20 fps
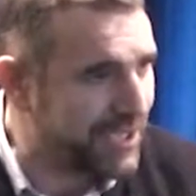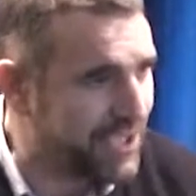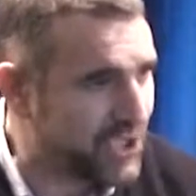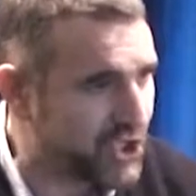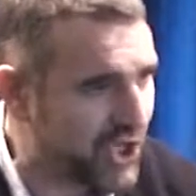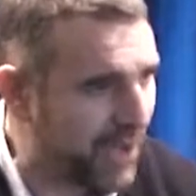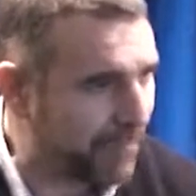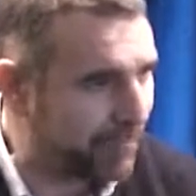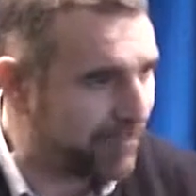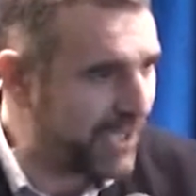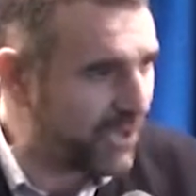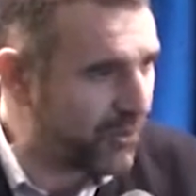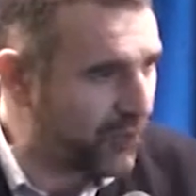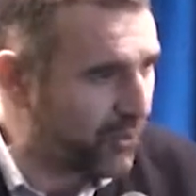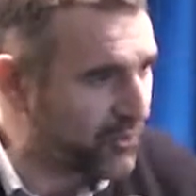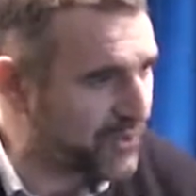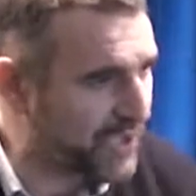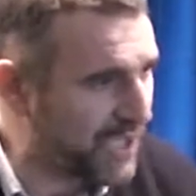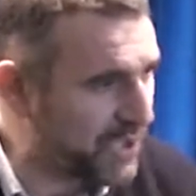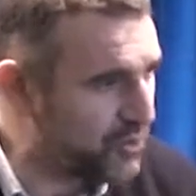d'échapper
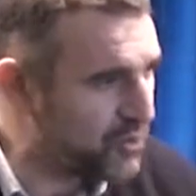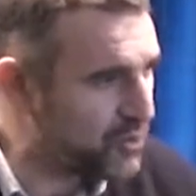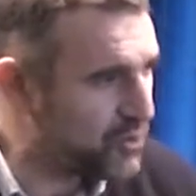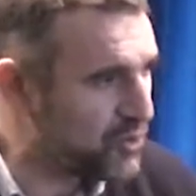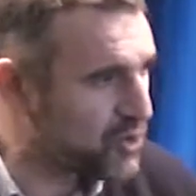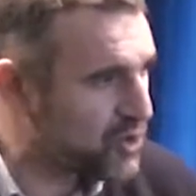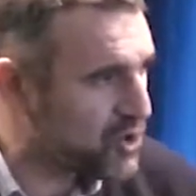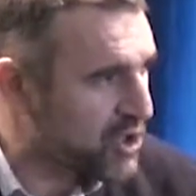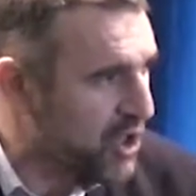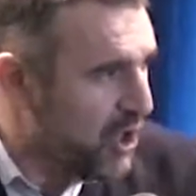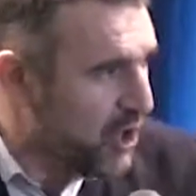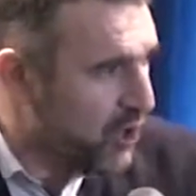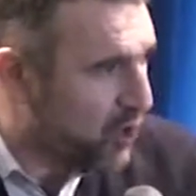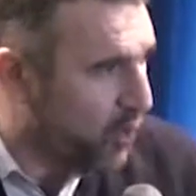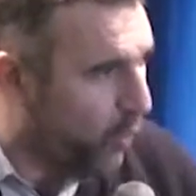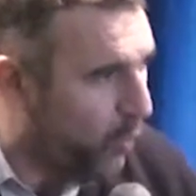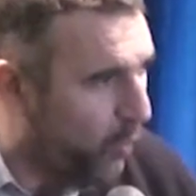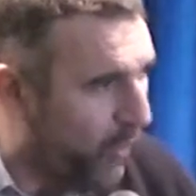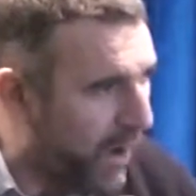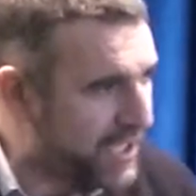au déluge.
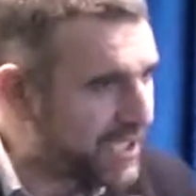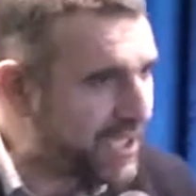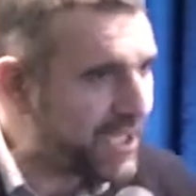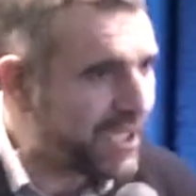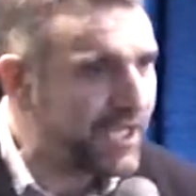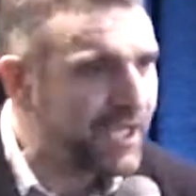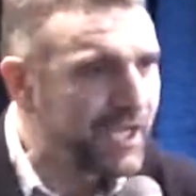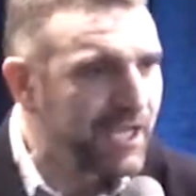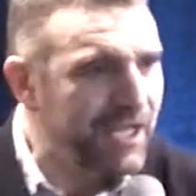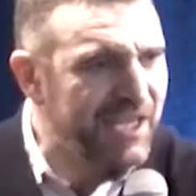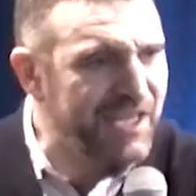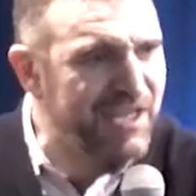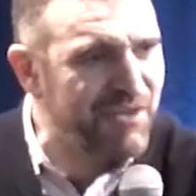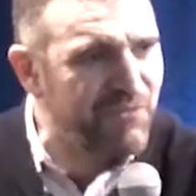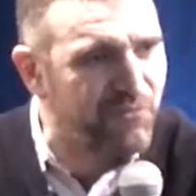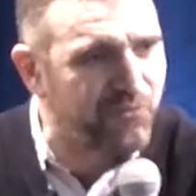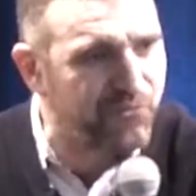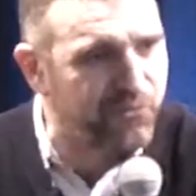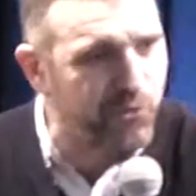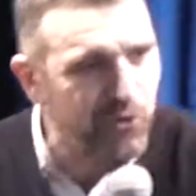Croyez et
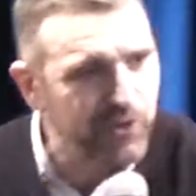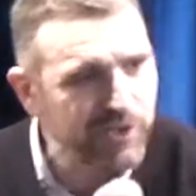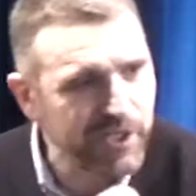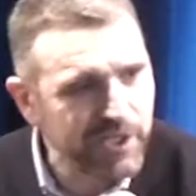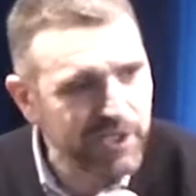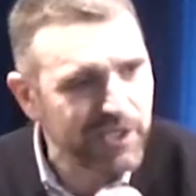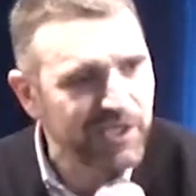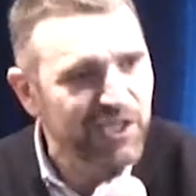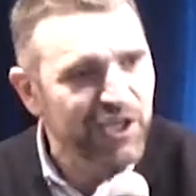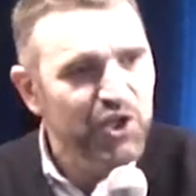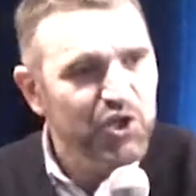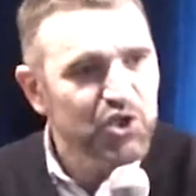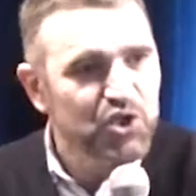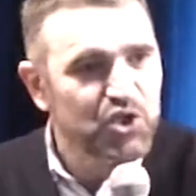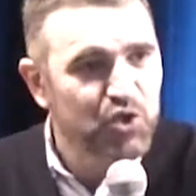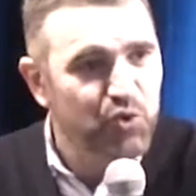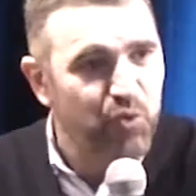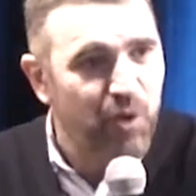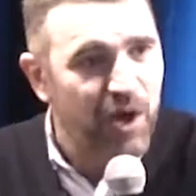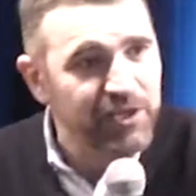venez,
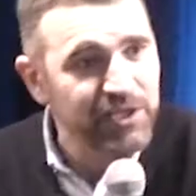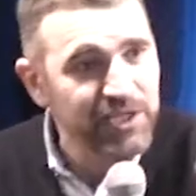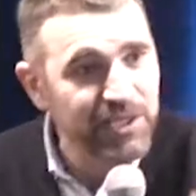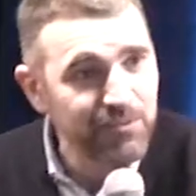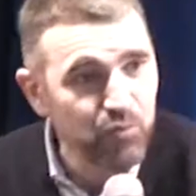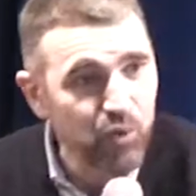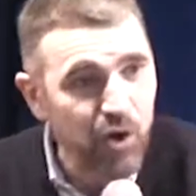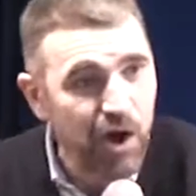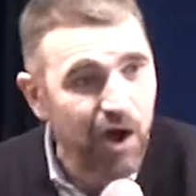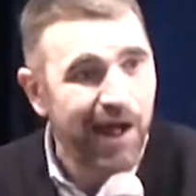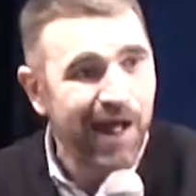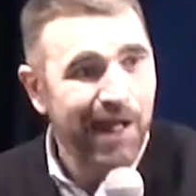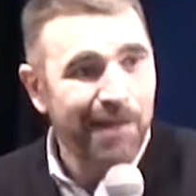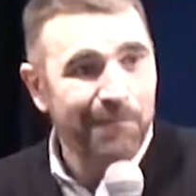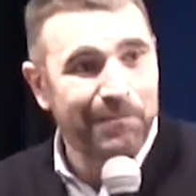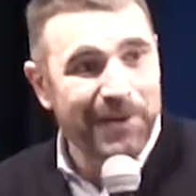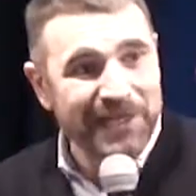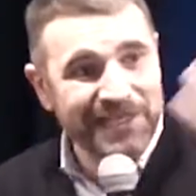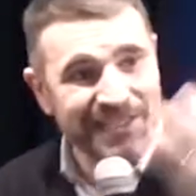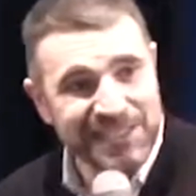joignez-moi,
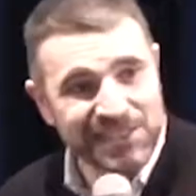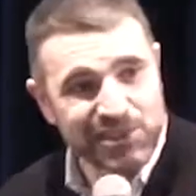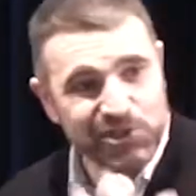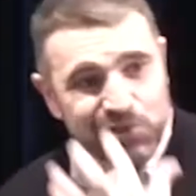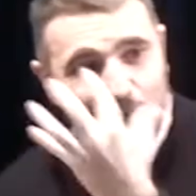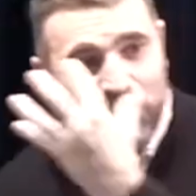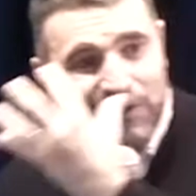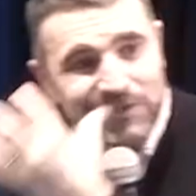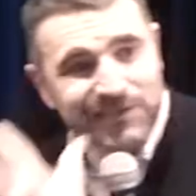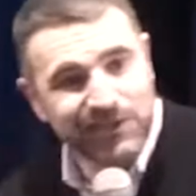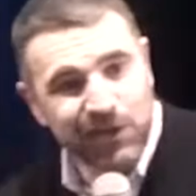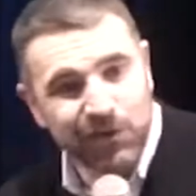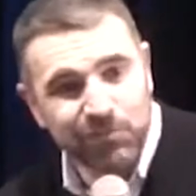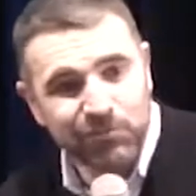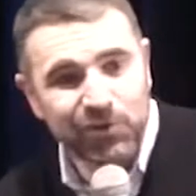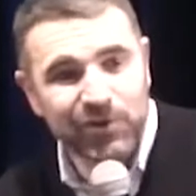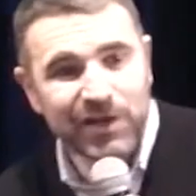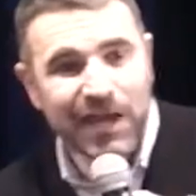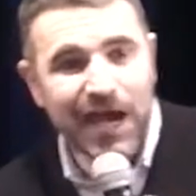bâtissons ensemble